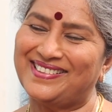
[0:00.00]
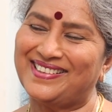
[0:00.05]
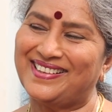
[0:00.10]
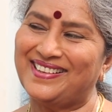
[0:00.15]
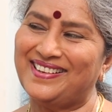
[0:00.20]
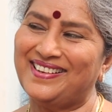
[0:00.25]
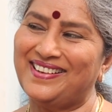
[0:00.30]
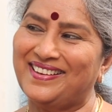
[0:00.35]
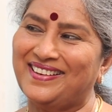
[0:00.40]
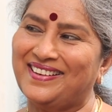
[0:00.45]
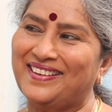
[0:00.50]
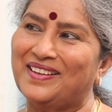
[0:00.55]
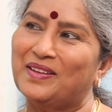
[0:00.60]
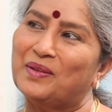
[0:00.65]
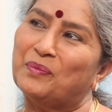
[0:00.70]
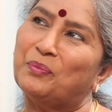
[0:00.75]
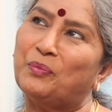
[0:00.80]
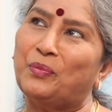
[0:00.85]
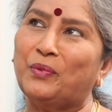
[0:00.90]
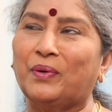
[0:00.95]
అందుకని
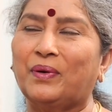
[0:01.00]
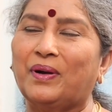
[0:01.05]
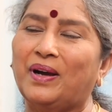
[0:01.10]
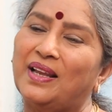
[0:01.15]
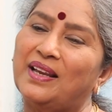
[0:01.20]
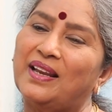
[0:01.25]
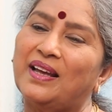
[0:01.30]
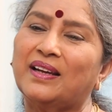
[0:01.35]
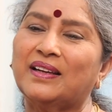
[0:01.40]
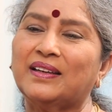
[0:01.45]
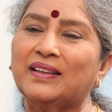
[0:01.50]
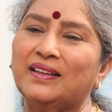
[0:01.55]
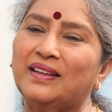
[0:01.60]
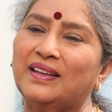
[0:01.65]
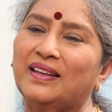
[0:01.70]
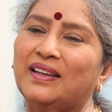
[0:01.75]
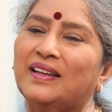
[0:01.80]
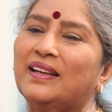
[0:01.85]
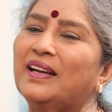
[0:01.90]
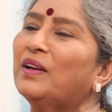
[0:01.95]
అలాగా
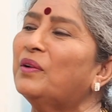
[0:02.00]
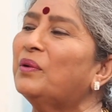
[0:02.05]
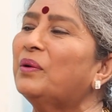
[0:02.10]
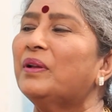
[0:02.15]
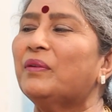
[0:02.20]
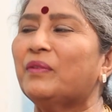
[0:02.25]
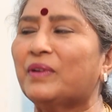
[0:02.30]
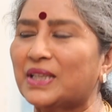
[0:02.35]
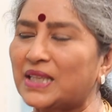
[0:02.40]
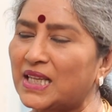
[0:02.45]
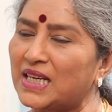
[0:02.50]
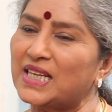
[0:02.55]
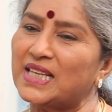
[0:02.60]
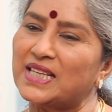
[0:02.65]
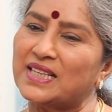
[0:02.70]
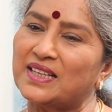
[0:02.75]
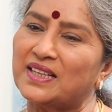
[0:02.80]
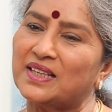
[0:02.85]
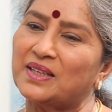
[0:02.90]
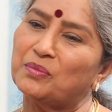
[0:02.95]
ఇంకా కూడా
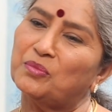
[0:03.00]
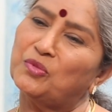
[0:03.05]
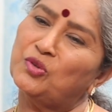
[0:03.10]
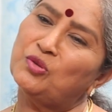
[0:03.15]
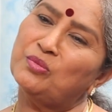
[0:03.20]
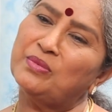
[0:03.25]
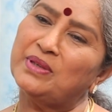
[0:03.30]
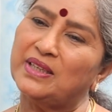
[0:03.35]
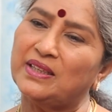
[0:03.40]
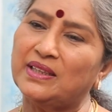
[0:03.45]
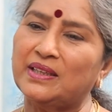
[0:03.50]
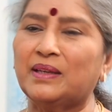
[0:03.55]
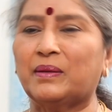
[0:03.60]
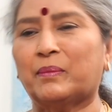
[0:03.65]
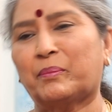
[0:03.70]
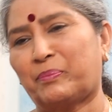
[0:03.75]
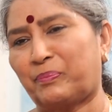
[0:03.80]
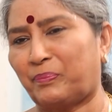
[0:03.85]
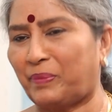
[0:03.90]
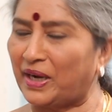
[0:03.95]
వదలలేదండి భూమి
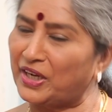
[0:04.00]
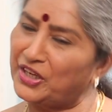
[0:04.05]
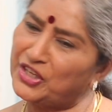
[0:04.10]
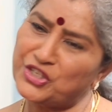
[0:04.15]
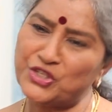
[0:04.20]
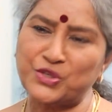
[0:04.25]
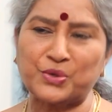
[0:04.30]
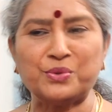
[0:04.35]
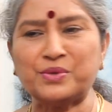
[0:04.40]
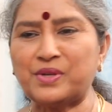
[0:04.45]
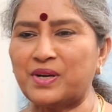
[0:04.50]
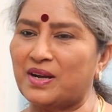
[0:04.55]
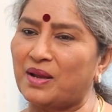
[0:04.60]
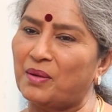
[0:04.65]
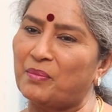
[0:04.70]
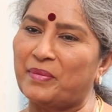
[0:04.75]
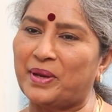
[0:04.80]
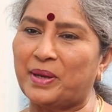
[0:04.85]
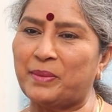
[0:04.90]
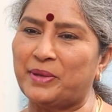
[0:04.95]

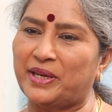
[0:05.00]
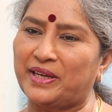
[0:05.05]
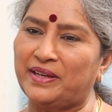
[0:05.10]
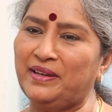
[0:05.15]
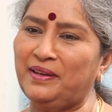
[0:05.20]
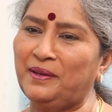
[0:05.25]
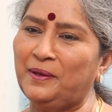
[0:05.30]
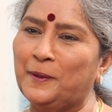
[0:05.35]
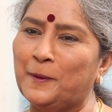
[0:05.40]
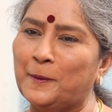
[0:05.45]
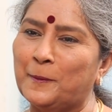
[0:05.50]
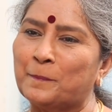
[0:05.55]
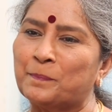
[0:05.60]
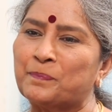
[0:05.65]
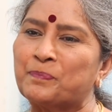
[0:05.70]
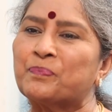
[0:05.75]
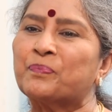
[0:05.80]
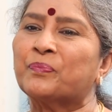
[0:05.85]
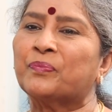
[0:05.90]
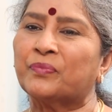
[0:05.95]
పండించుకుంటున్నాం మేమే
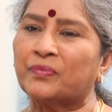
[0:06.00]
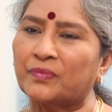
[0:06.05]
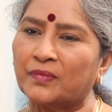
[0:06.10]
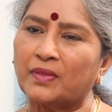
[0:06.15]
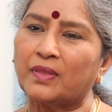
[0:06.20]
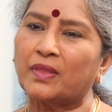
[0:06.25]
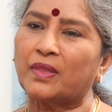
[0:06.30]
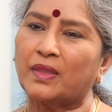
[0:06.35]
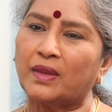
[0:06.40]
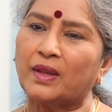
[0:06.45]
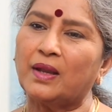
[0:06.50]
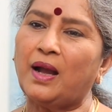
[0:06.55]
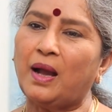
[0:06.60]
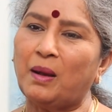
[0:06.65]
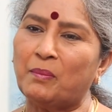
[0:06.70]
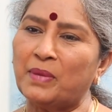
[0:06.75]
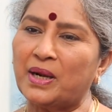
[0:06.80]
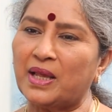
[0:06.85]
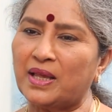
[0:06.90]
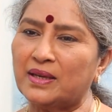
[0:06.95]
ఇంకా
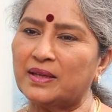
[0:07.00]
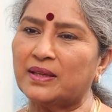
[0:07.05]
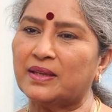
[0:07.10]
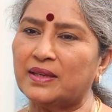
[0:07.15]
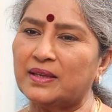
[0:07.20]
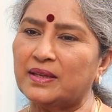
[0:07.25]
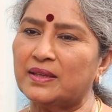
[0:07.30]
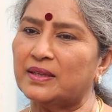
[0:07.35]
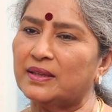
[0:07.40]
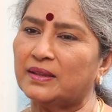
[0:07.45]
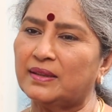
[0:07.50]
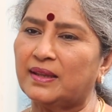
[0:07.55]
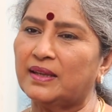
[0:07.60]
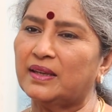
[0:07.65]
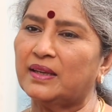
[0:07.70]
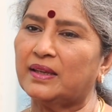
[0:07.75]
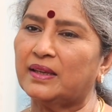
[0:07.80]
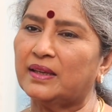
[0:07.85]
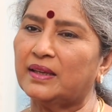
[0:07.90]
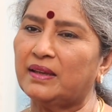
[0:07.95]
అమ్మడానికి
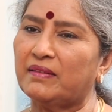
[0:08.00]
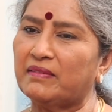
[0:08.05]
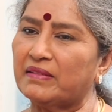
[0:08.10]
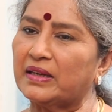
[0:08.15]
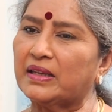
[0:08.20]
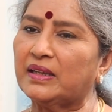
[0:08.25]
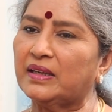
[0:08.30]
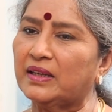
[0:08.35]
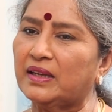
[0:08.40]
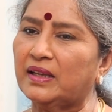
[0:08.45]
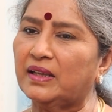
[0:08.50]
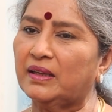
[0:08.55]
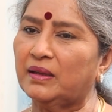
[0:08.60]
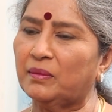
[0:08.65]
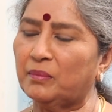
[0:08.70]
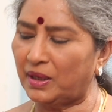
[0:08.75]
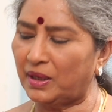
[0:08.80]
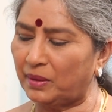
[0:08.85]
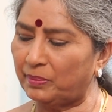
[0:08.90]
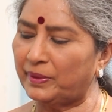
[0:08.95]
దీనికి ఎవరికన్నా
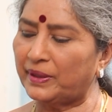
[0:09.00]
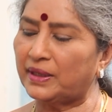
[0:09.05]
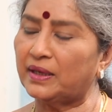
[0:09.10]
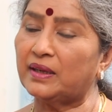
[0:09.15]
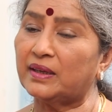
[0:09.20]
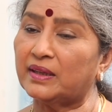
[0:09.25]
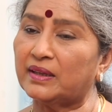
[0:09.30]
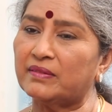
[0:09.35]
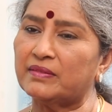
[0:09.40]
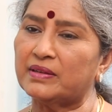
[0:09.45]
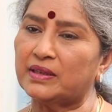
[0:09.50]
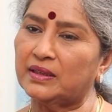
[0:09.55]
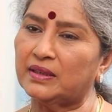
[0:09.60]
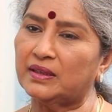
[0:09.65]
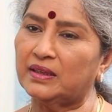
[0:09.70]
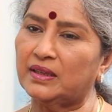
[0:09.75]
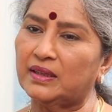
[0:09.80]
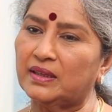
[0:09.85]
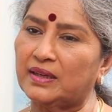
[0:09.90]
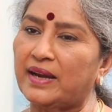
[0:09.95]
మా పిల్లలకి
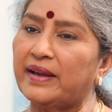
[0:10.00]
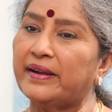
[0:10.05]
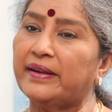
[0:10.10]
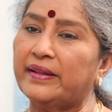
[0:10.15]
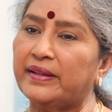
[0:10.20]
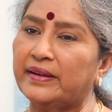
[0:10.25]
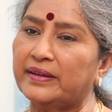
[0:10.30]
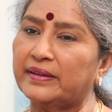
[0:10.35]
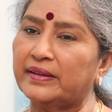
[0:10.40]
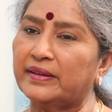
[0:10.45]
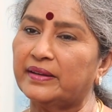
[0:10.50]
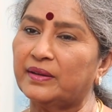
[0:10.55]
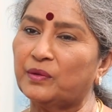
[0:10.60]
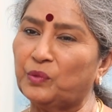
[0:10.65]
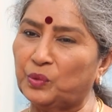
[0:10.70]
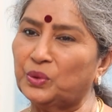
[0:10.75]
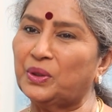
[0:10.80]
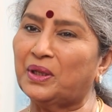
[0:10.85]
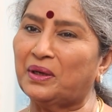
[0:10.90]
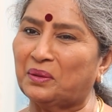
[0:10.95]
ఎవరికన్నా రాయడానికి
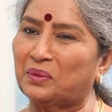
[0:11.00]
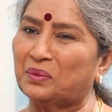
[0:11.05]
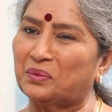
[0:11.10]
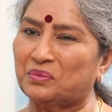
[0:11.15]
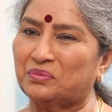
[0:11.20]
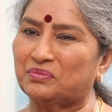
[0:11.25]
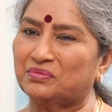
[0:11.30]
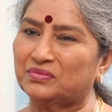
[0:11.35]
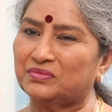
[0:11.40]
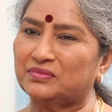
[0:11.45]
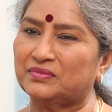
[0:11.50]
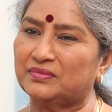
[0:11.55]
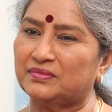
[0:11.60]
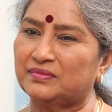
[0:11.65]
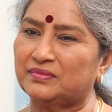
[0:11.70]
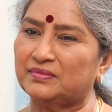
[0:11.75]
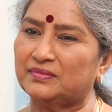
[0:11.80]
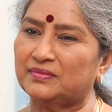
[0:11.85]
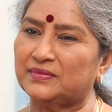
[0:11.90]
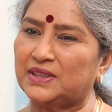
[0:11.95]
కుదరదు
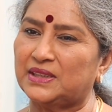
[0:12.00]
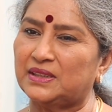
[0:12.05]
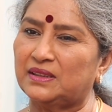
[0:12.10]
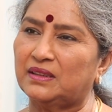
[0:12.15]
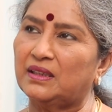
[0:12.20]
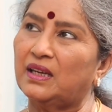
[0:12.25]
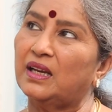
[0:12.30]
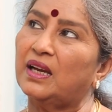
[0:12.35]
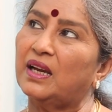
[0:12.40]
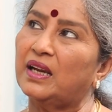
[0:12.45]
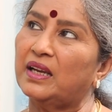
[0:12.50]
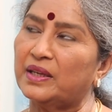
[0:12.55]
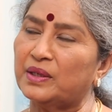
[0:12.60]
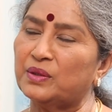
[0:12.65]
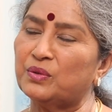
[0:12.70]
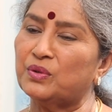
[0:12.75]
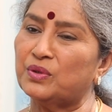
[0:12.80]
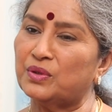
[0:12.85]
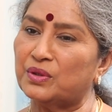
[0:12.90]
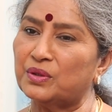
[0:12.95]
ఆ
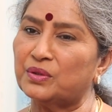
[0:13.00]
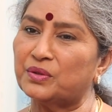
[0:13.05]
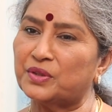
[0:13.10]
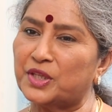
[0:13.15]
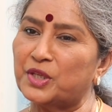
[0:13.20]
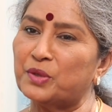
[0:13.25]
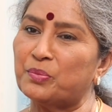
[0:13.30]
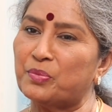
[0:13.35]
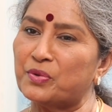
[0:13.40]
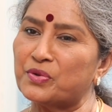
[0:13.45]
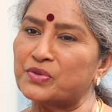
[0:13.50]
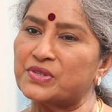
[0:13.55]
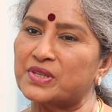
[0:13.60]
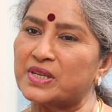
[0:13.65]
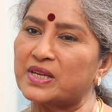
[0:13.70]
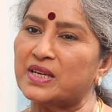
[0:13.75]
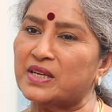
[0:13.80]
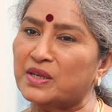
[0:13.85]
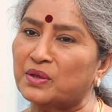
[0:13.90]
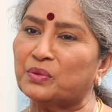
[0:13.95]
హైకోర్టులో తీర్పు
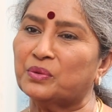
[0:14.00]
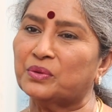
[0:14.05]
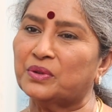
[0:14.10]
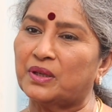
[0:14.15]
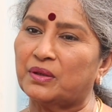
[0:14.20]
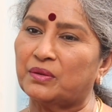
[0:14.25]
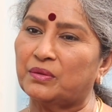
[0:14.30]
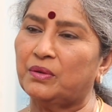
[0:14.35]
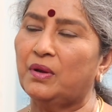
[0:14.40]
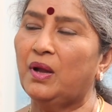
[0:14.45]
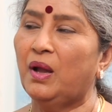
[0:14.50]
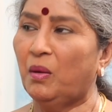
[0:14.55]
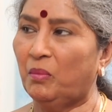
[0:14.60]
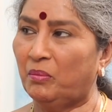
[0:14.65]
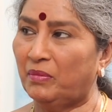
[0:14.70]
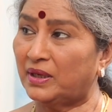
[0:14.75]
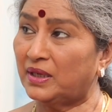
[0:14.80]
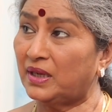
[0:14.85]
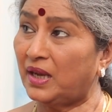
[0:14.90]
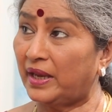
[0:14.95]
వస్తే కానీ కుదరదు
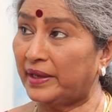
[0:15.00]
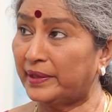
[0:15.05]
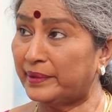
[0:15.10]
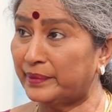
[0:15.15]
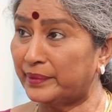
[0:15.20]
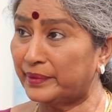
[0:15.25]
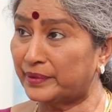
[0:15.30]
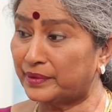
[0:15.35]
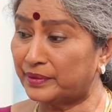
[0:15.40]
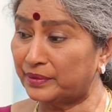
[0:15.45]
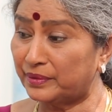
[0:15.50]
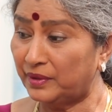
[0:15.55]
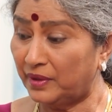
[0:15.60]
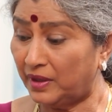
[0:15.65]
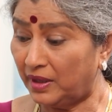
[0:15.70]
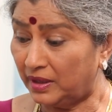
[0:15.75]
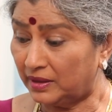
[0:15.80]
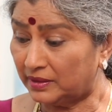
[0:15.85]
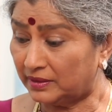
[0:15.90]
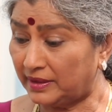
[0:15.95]
మరి హైకోర్టు
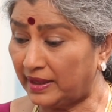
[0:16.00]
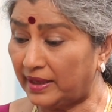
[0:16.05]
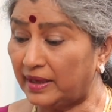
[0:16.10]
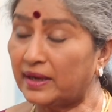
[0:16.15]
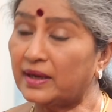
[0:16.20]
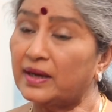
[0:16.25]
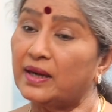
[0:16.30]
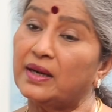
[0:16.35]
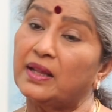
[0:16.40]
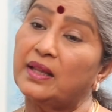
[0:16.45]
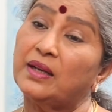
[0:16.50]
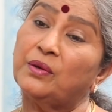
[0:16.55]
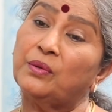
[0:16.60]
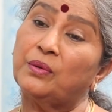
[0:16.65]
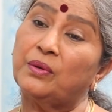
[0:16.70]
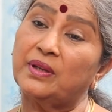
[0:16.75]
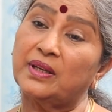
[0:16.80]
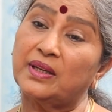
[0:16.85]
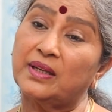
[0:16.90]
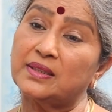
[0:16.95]
తెలంగాణలో
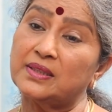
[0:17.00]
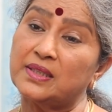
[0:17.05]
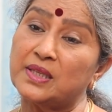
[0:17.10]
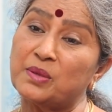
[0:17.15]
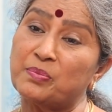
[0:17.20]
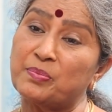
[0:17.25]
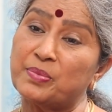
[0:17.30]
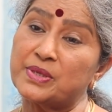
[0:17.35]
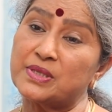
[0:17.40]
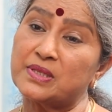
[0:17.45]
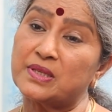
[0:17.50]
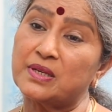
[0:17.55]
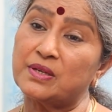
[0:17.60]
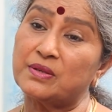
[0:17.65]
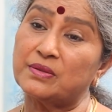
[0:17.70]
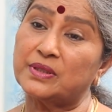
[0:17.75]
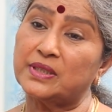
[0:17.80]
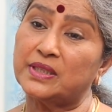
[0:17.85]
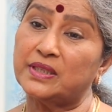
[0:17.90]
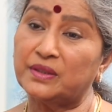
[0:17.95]
ఉండగా తీర్పు
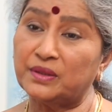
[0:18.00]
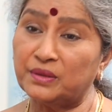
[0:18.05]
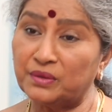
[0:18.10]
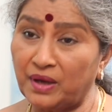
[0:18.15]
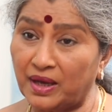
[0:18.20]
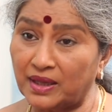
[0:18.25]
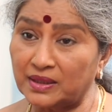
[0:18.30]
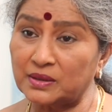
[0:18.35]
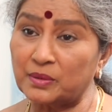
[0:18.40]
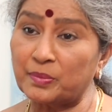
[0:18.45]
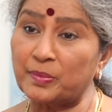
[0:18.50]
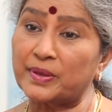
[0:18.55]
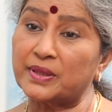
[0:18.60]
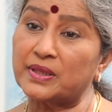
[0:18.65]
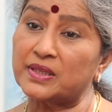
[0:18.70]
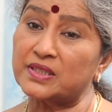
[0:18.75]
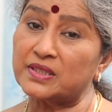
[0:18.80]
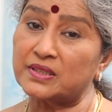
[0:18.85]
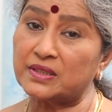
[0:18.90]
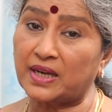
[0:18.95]
ఇస్తాడో తెలియదు
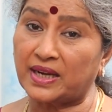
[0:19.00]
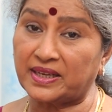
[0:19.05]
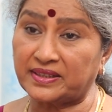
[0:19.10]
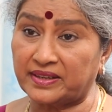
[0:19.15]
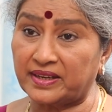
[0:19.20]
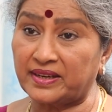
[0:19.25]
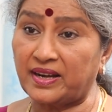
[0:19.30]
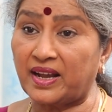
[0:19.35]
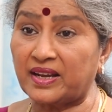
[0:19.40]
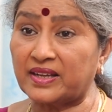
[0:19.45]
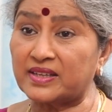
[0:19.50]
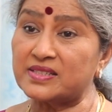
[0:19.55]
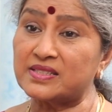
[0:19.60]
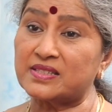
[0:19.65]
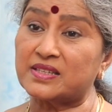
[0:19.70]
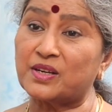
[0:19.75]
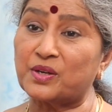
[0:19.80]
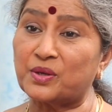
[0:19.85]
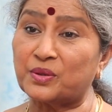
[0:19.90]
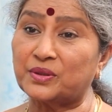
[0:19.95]
ఆంధ్రప్రదేశ్ కట్టి నాకు
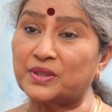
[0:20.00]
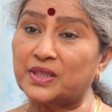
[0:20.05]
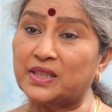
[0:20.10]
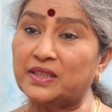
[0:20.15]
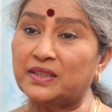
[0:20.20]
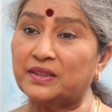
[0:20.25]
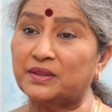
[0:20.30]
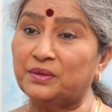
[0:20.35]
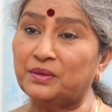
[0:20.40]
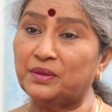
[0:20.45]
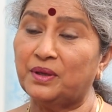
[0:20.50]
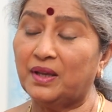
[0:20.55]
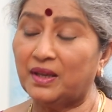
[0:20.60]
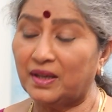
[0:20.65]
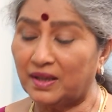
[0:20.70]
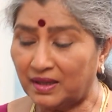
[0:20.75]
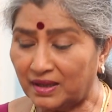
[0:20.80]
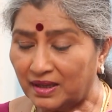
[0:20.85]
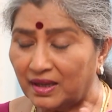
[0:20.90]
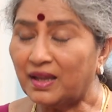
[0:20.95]
ఇస్తాడో తెలియదు
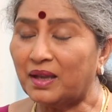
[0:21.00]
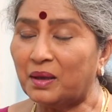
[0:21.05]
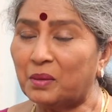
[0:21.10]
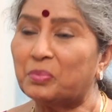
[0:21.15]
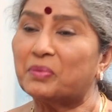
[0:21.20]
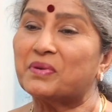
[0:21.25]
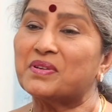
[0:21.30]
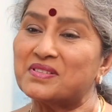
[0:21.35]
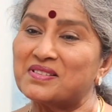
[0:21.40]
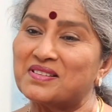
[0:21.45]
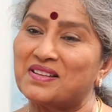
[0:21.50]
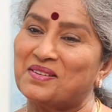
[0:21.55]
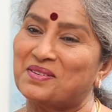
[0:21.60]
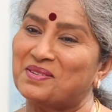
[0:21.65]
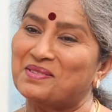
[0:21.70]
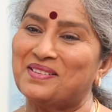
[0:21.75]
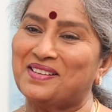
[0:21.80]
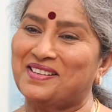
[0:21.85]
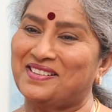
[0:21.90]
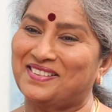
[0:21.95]
ఎప్పుడు
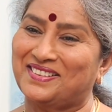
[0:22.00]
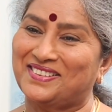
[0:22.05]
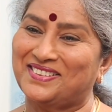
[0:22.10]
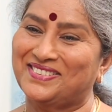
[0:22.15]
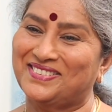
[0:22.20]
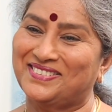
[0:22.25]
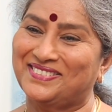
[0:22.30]
ఇస్తాడో తెలియదు